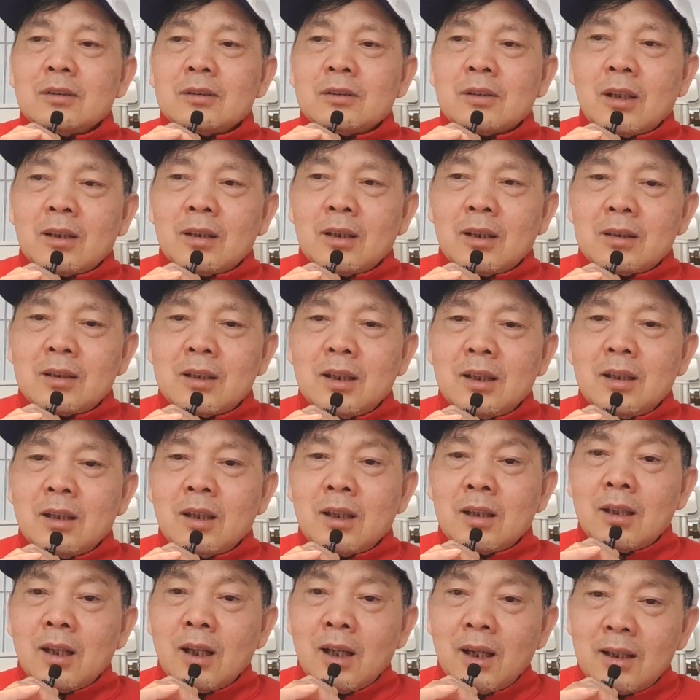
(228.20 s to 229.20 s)
cho nên khi
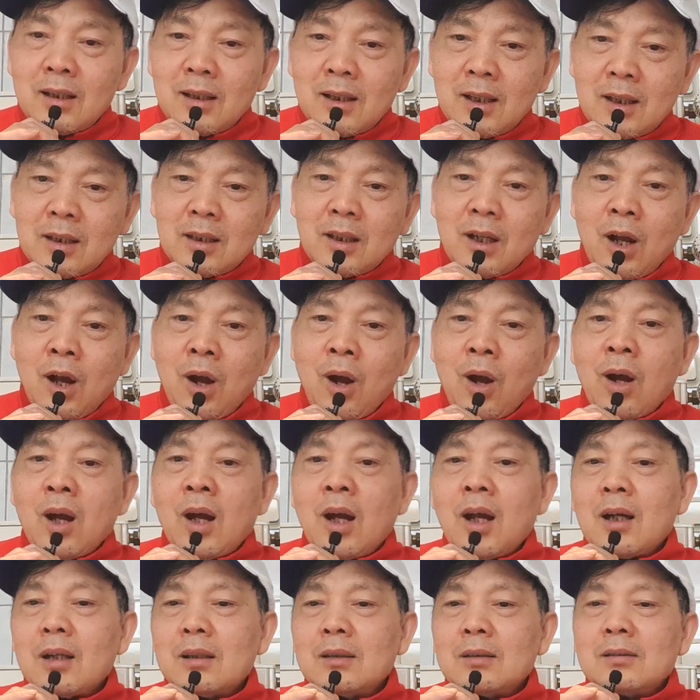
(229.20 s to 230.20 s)
lớn lên
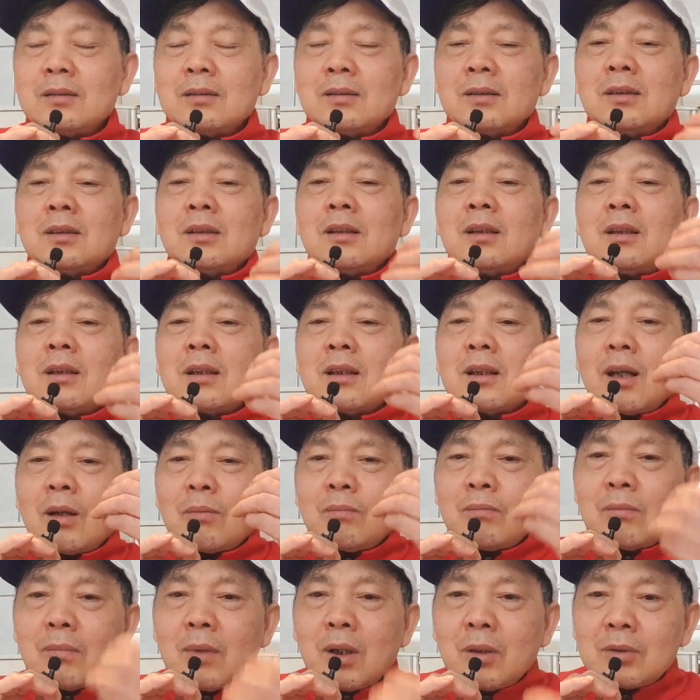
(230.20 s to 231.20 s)
họ
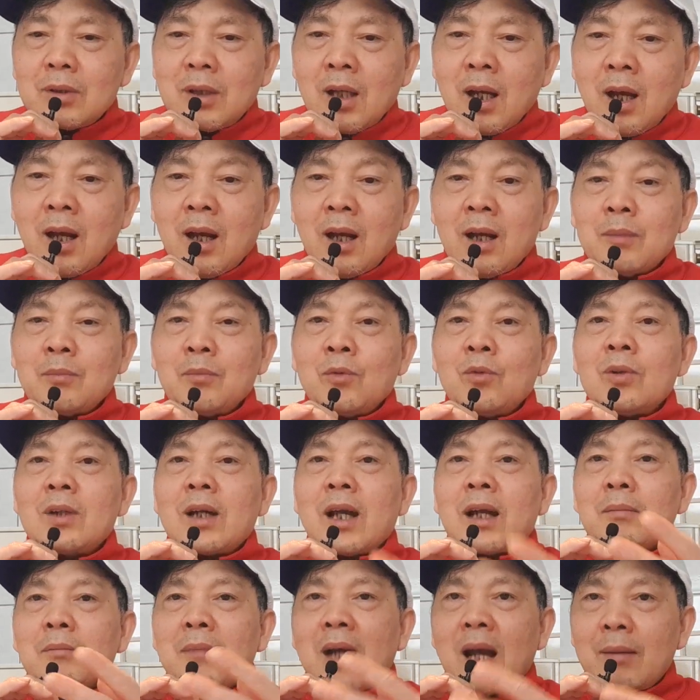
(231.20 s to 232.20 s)
không bao giờ muốn
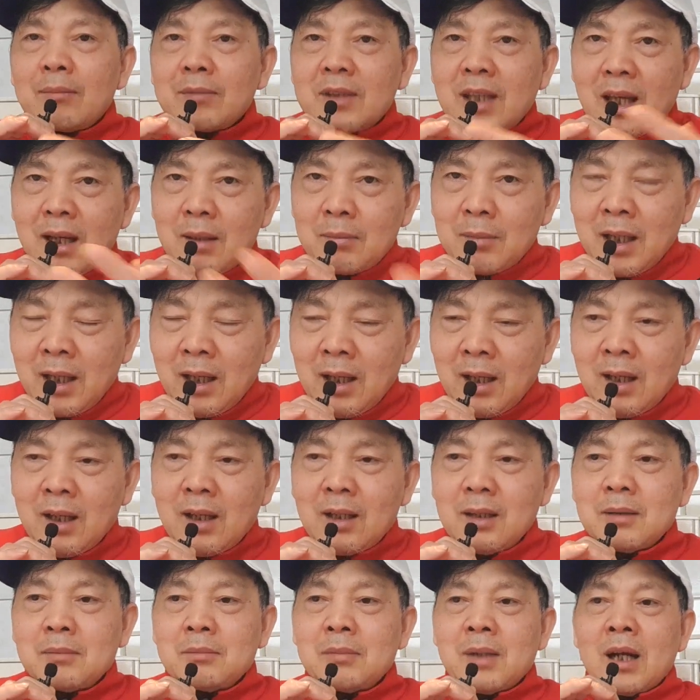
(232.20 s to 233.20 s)
ăn bám cha
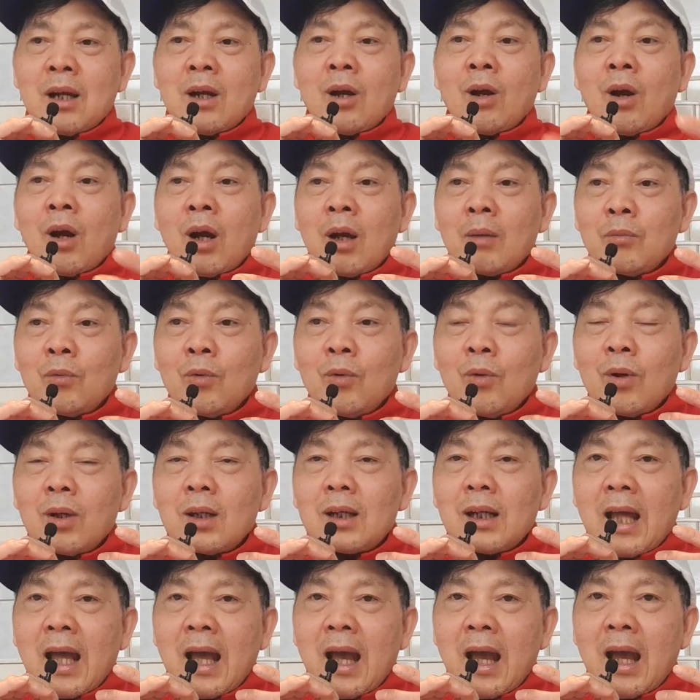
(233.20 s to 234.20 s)
mẹ mà họ
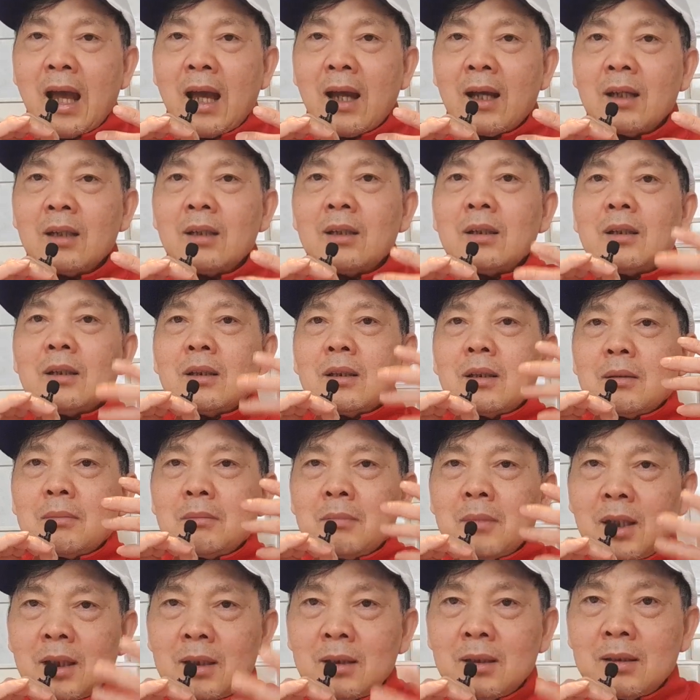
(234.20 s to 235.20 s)
muốn là
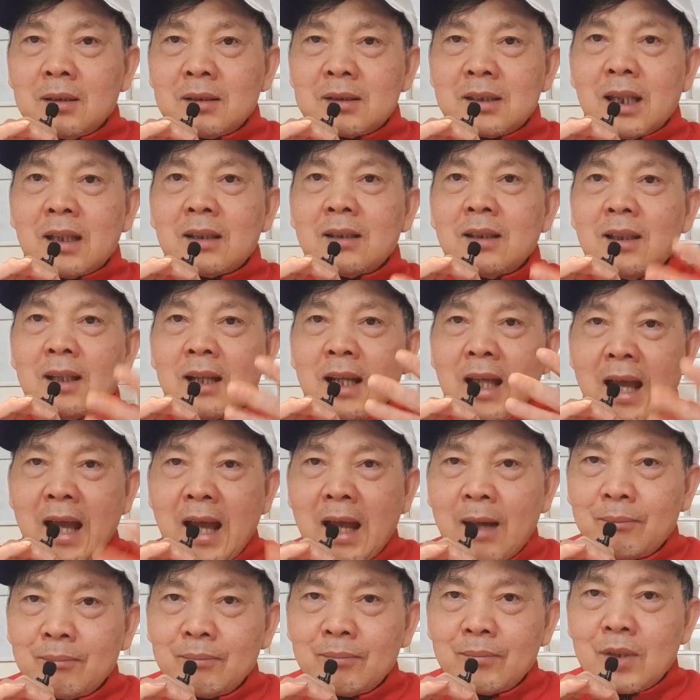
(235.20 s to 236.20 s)
mình sẽ đi
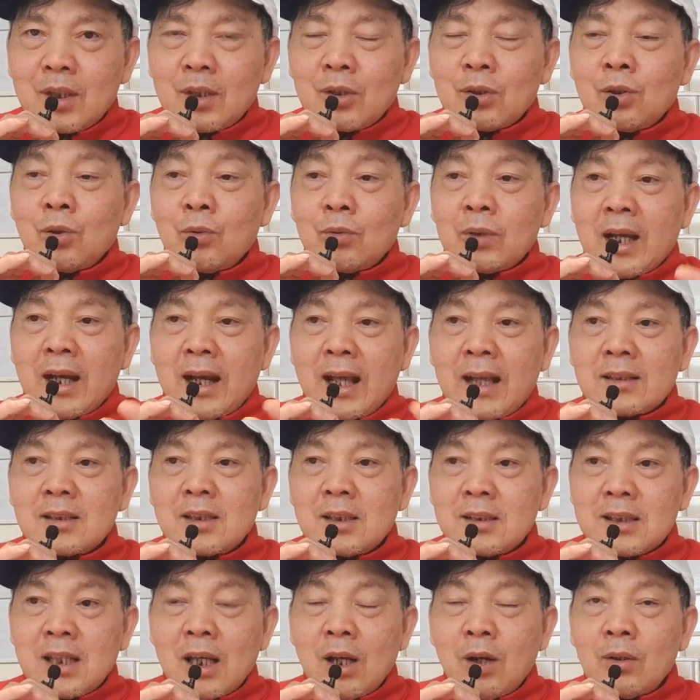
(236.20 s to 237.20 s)
làm dù rằng an
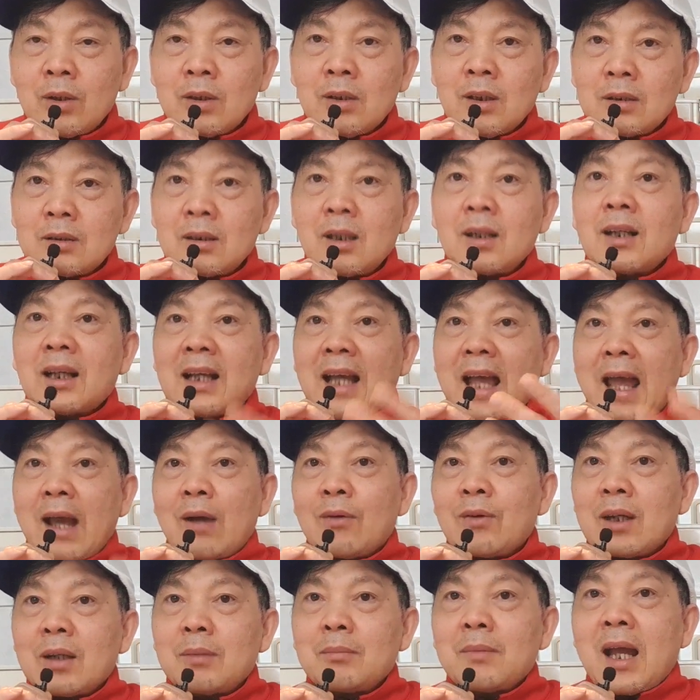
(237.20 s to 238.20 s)
sinh xã hội Đức rất là
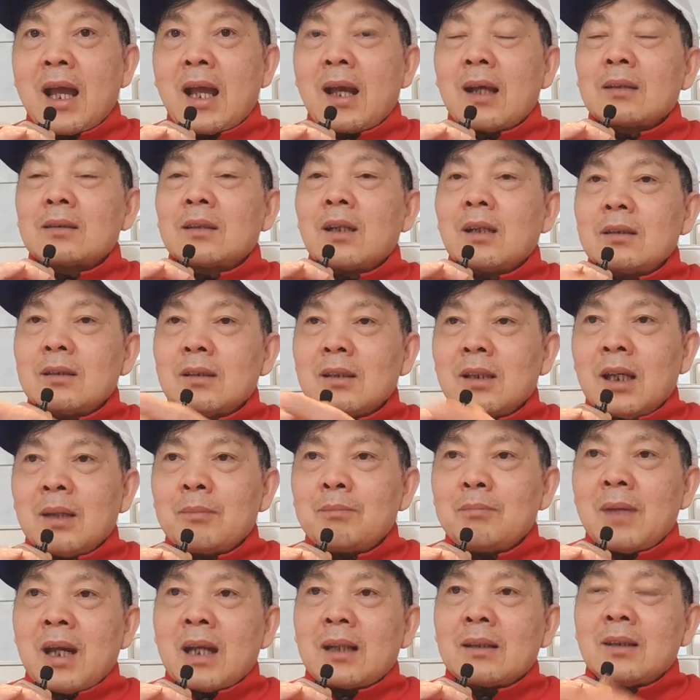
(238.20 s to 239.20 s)
cao ha bạn thất
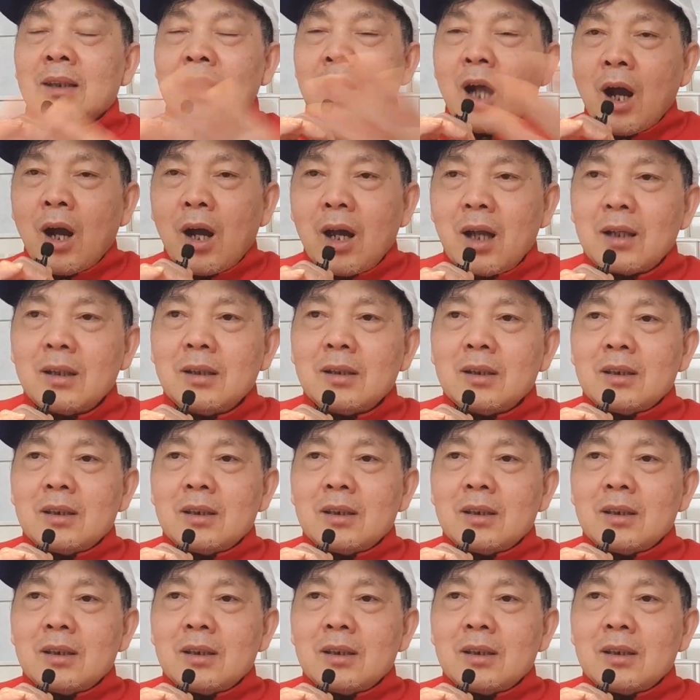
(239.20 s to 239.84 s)
nghiệp bạn gì đó